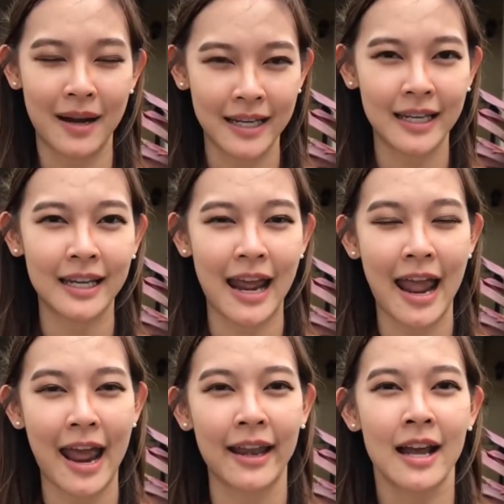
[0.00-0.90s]
จะมาที่นี่แท
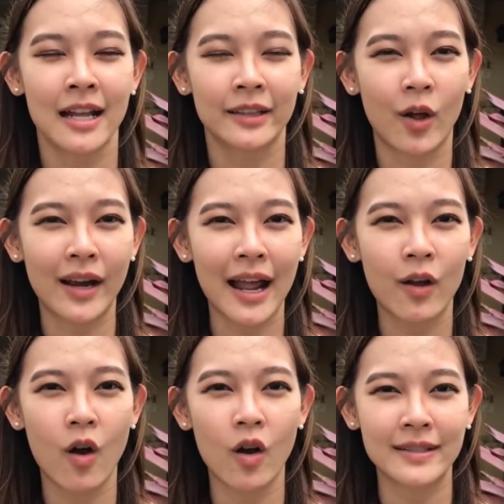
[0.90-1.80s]
น ตอนแรก
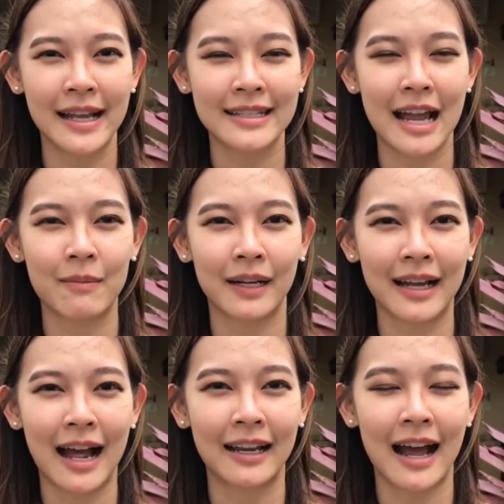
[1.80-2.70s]
ก็เสียใจเหมือน
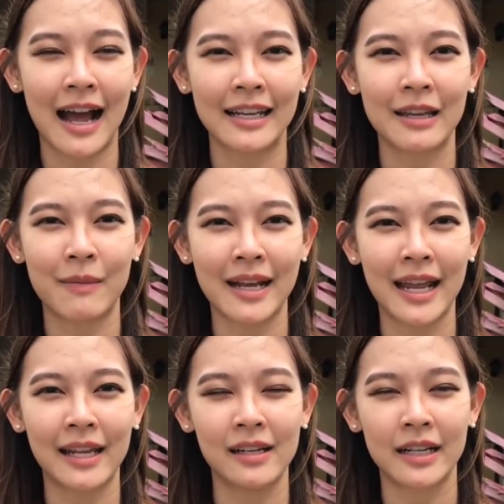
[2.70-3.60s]
กันนะคะที่ไม่ได้
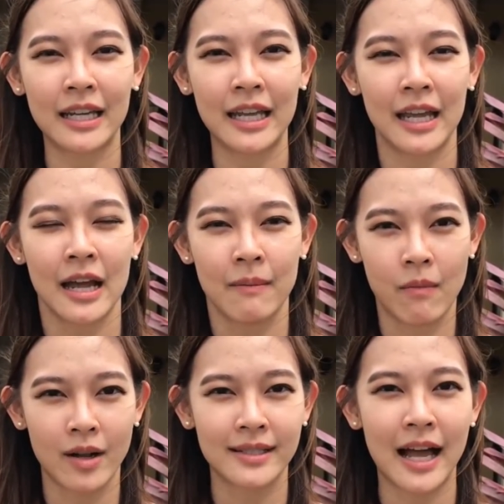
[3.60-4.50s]
เลือกที่
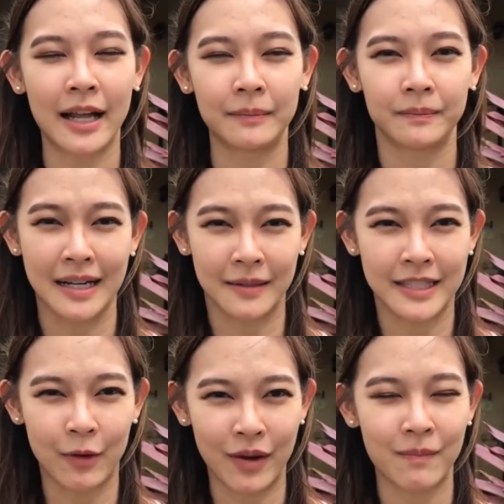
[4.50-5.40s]
บอสตันเหมือน
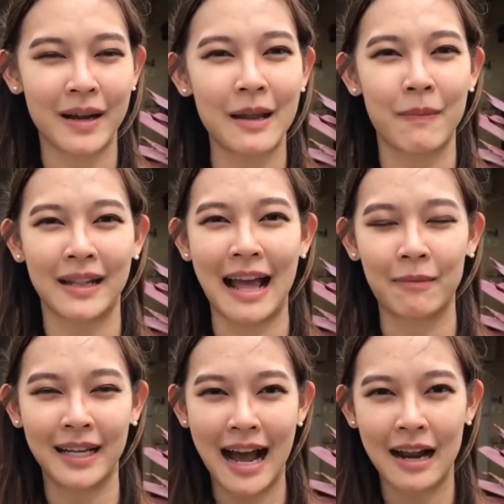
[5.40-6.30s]
ชีวิตไม่ได้เป็นตา
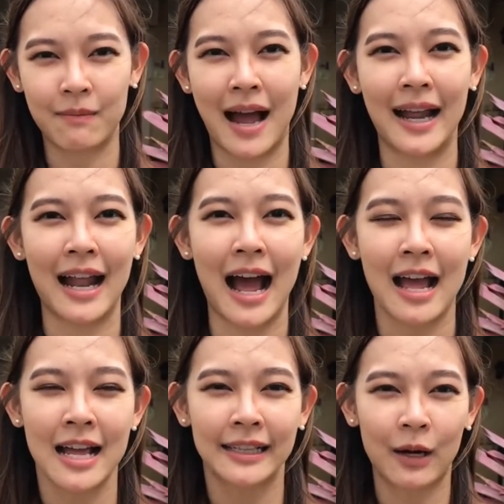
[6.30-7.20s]
มที่คาดหมายนะ
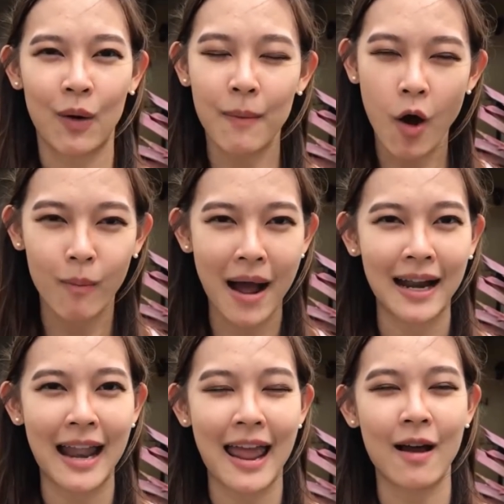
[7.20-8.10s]
คะ แต่ว่าพอ
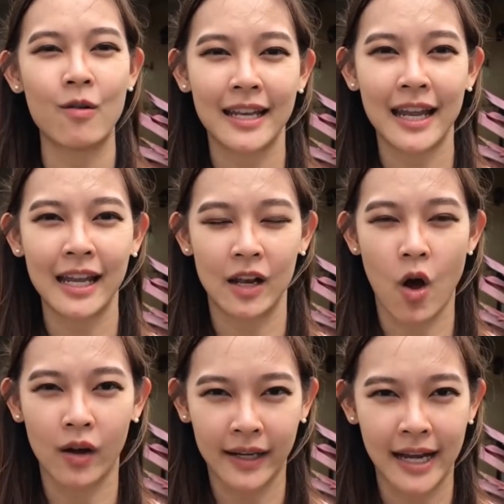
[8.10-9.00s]
มาแล้วได้
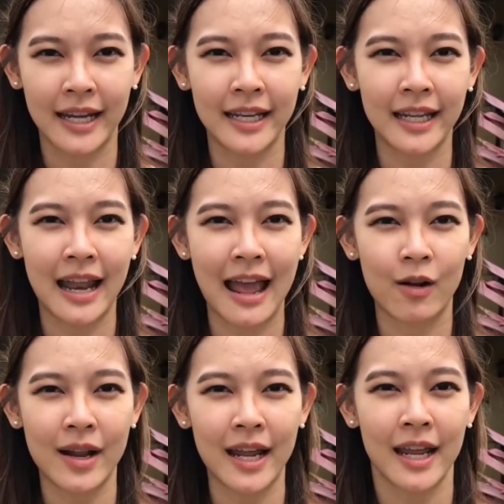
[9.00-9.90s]
ลองเรียนที่นี่แล้
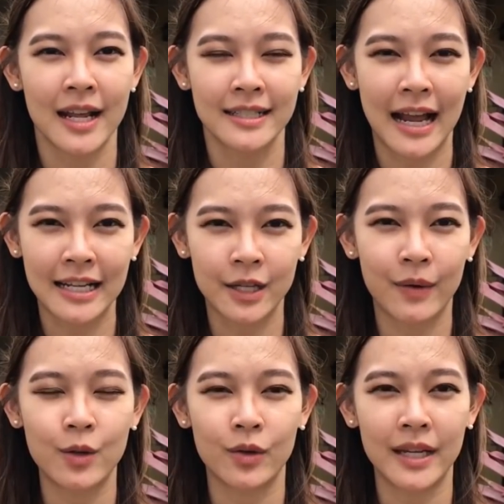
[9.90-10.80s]
วได้ใช้ชี
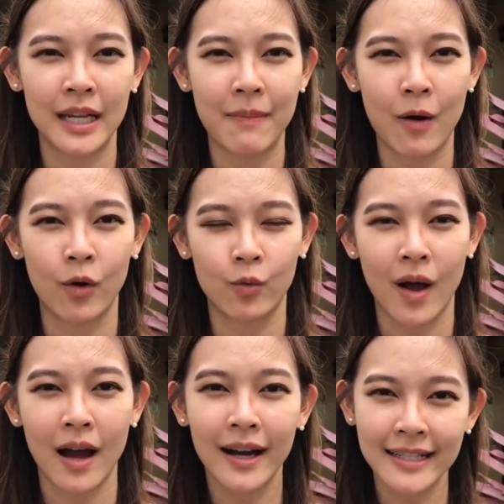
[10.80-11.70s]
วิตอยู่ที่นี่ปรากฏ
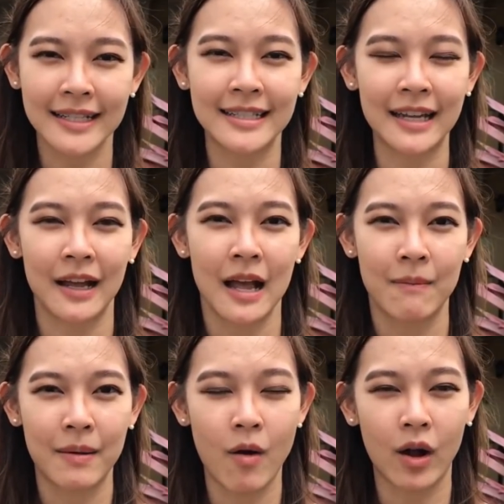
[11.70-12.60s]
ว่าเอ้ยจริง
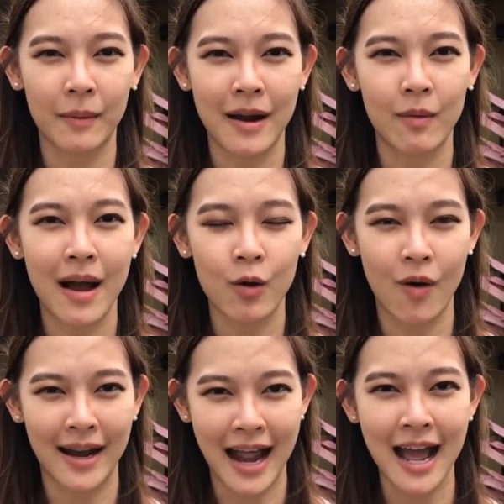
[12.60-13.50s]
ๆ มันเหมาะกับเรามาก
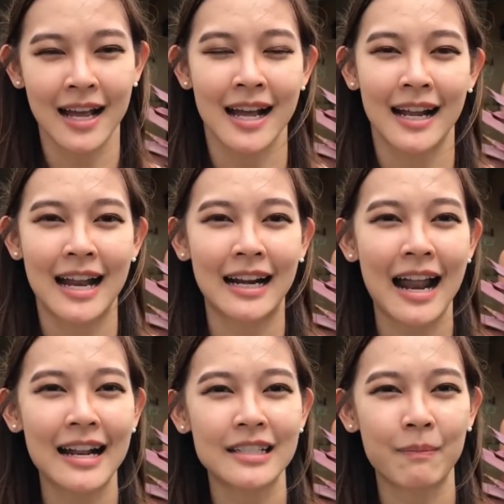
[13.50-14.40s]
กว่านะดัง
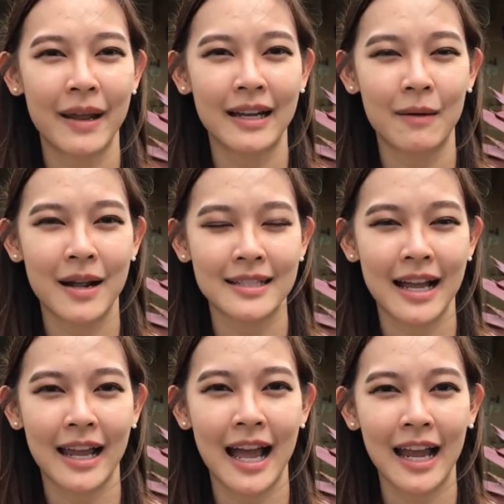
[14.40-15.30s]
นั้นจะเป็นกำลัง
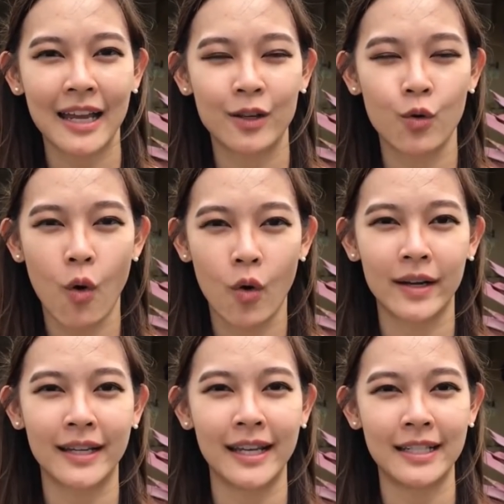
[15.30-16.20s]
ใจให้ทุกค
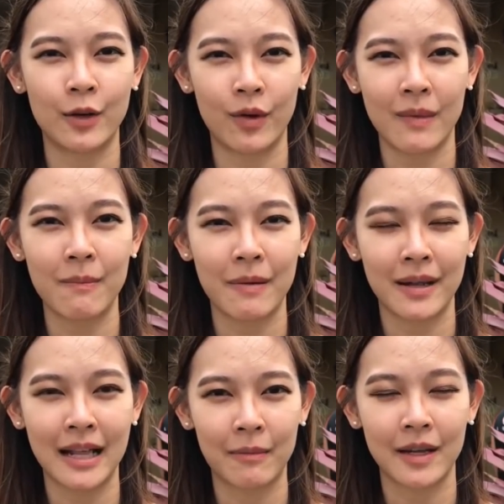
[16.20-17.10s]
นที่ชีวิตไม่เป็น
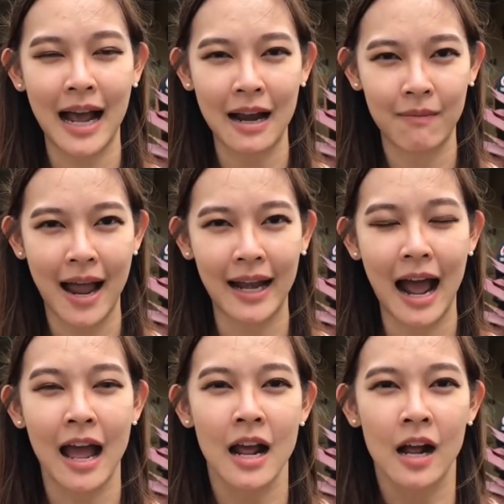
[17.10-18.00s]
ไปตามที่คาดหมาย
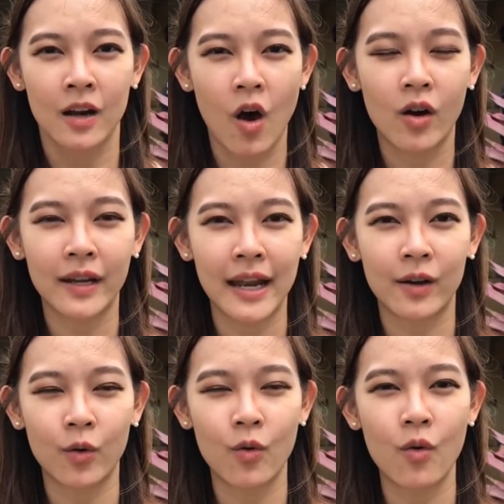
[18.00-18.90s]
นะคะ ลองเรีย
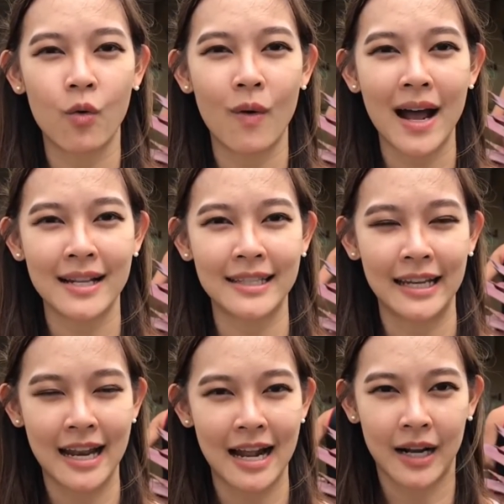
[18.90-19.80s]
นรู้ว่า
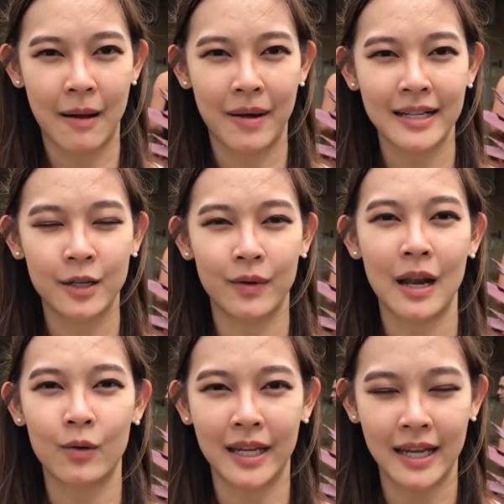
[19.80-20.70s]
สิ่งนั้นจะทำให้ชีวิ
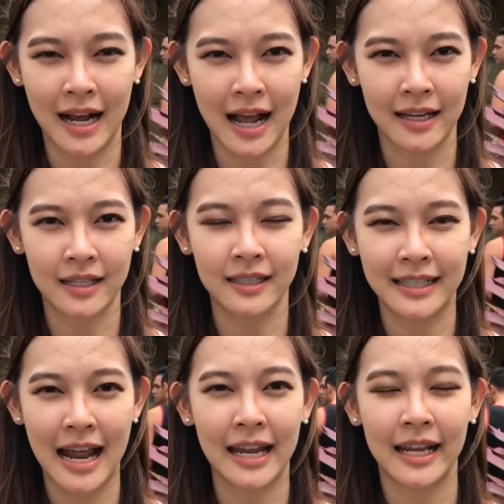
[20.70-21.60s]
ตเราดียัง
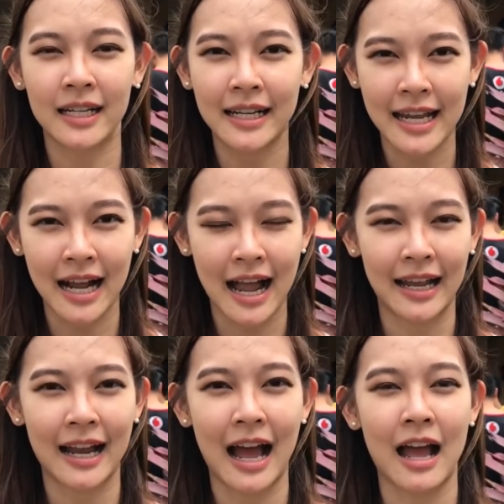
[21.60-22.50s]
ดีขึ้นได้ยังไง
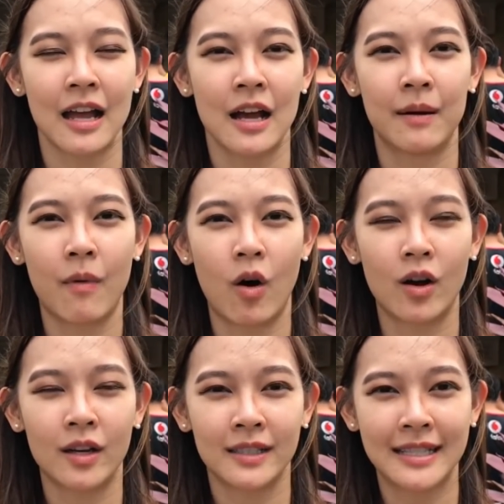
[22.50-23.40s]
นะคะ หมอ
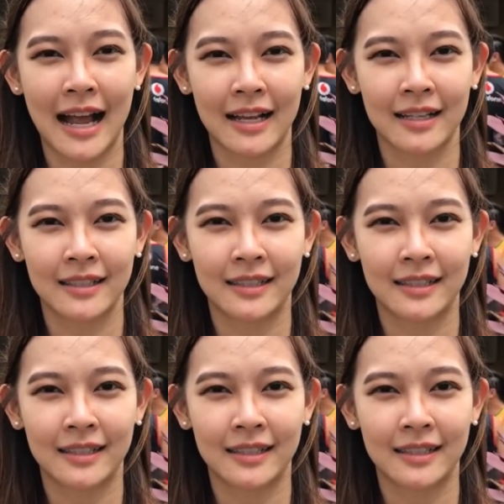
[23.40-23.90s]
จาก